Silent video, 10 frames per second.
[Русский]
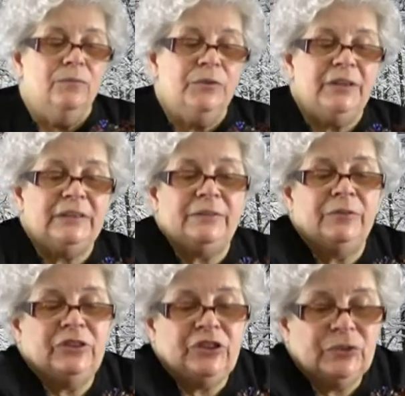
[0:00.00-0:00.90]
Вот если
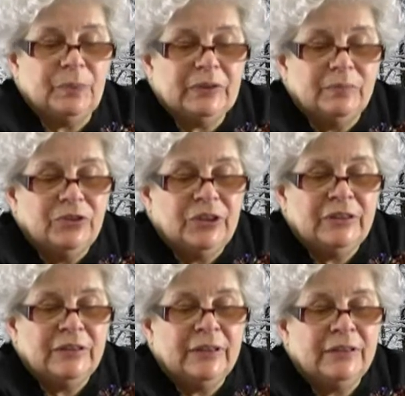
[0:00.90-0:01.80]
вы сейчас
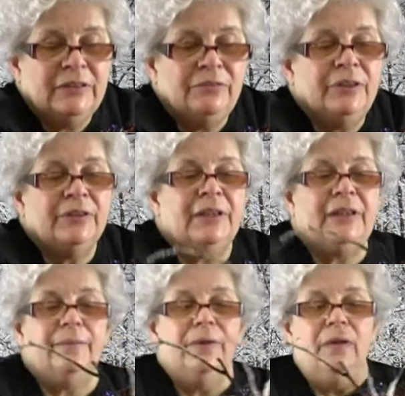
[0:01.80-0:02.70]
посмотрите на эти
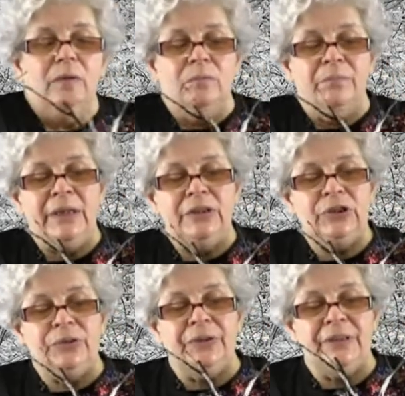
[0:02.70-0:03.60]
ветки,
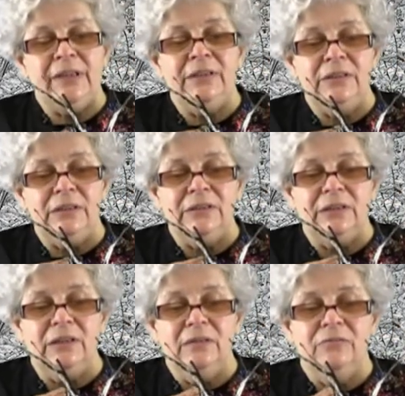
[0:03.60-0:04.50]
большой
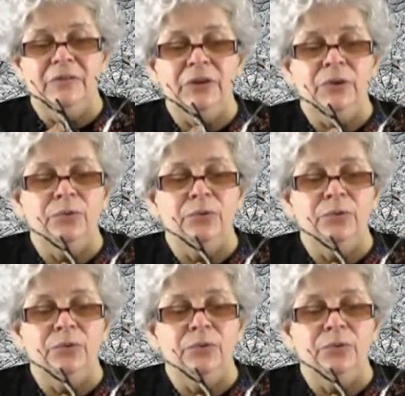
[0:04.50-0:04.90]
разницы вы не